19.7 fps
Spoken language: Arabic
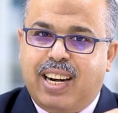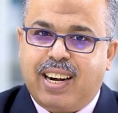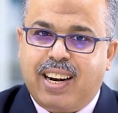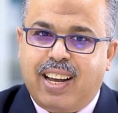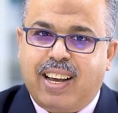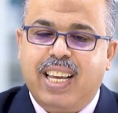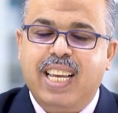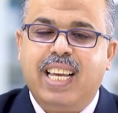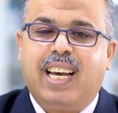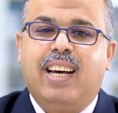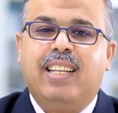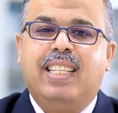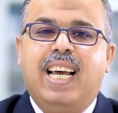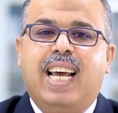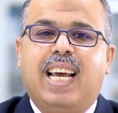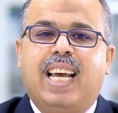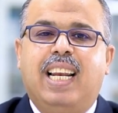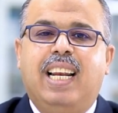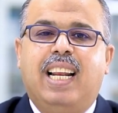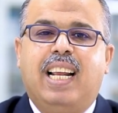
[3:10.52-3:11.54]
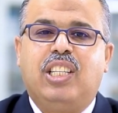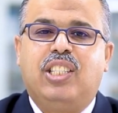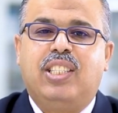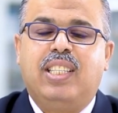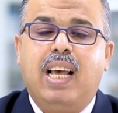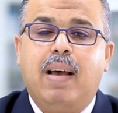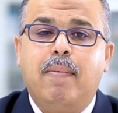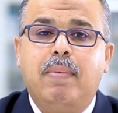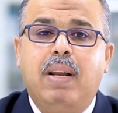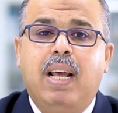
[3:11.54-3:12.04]
الرقيقه داخل
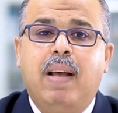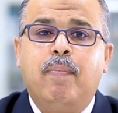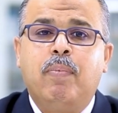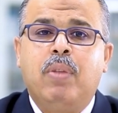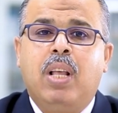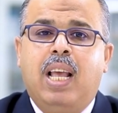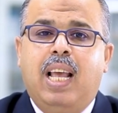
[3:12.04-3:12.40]
اجسامنا